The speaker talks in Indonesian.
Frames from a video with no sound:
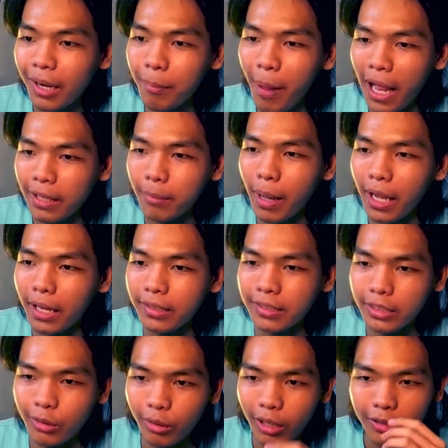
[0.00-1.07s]
Gila banyak banget
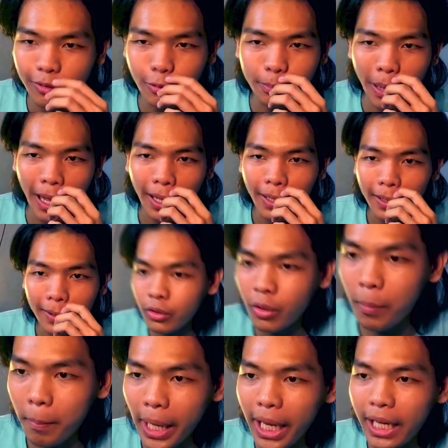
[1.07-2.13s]
sih itu guys, sumpah.
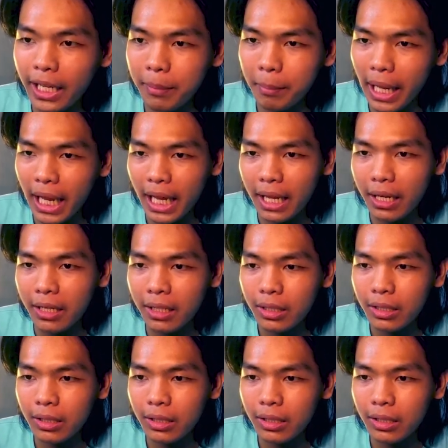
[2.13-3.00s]
So many man.